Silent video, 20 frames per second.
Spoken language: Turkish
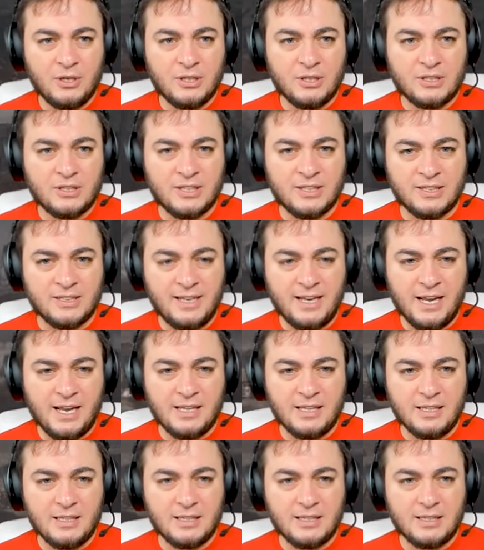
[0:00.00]
tanıyan
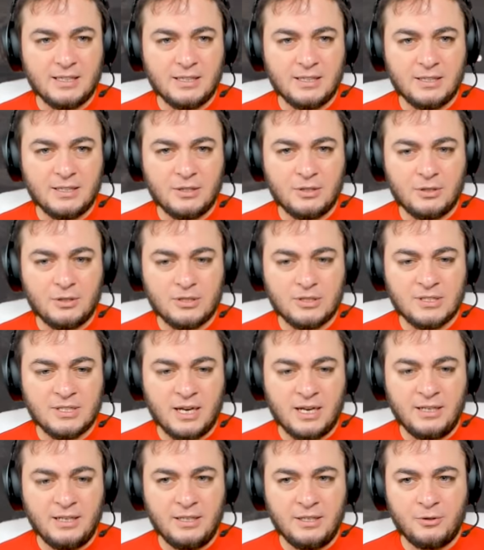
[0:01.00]

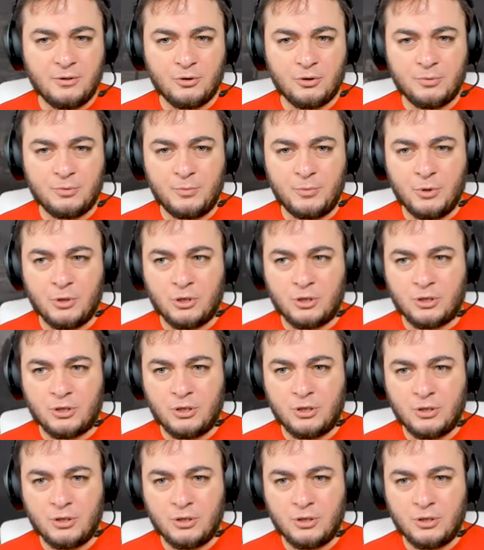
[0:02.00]
zannediyorum yok.